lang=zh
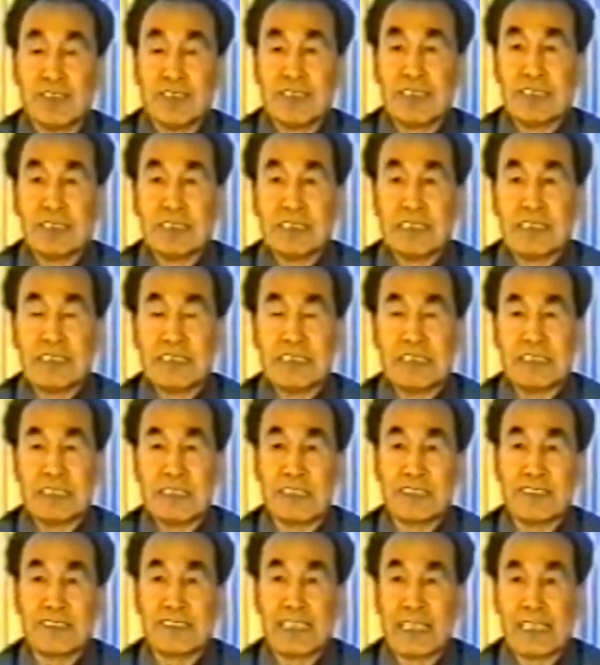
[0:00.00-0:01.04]
精气
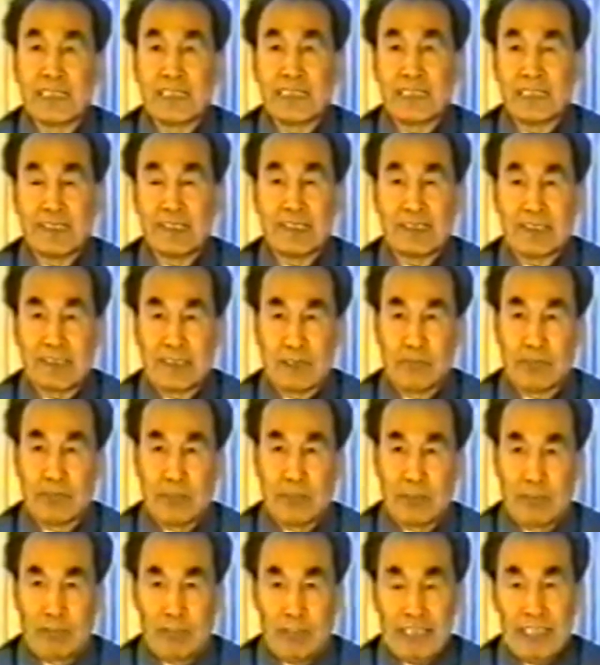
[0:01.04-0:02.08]
神三者怎
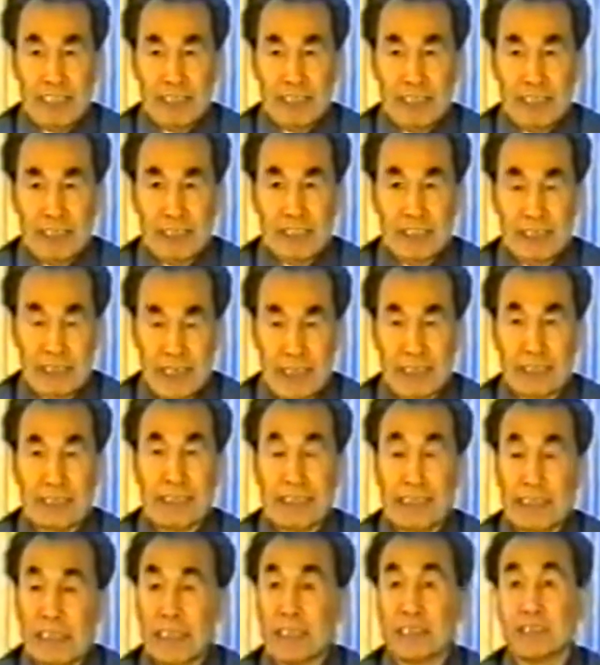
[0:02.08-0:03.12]
么维持整
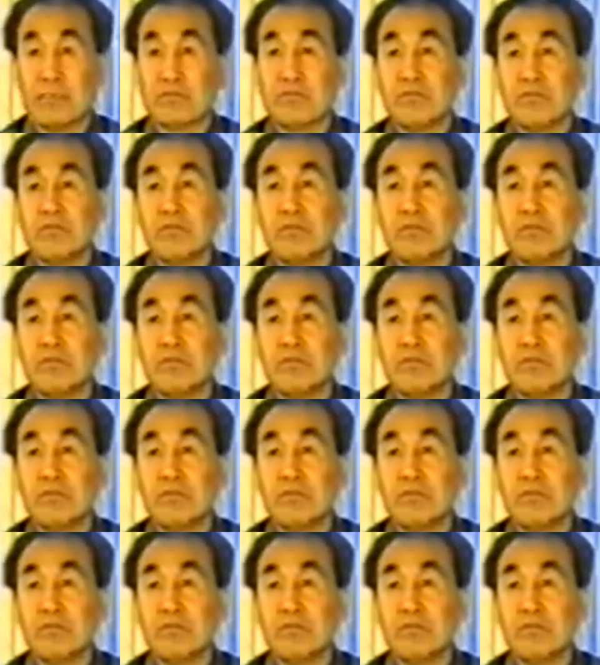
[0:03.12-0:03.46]
体性？